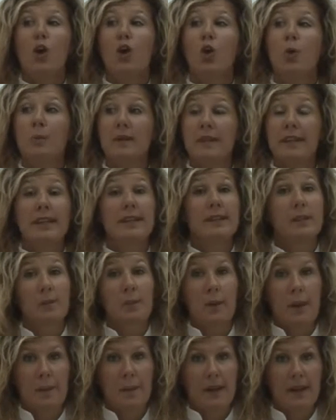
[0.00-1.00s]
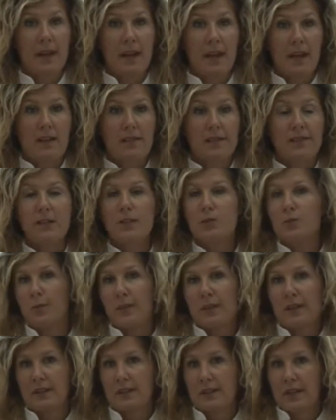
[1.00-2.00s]
Come i denti permanenti,
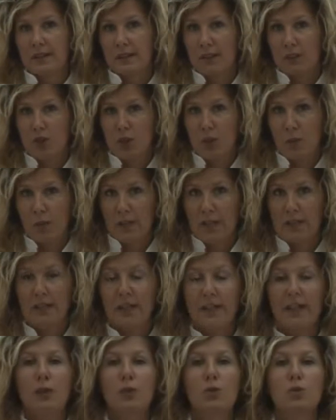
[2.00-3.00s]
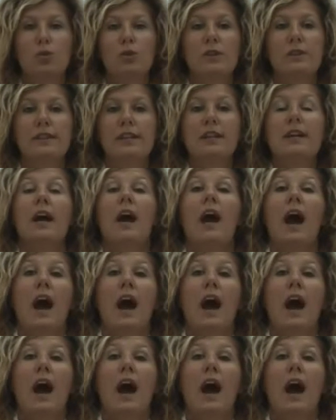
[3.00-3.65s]
per intenderci quelli degli adulti,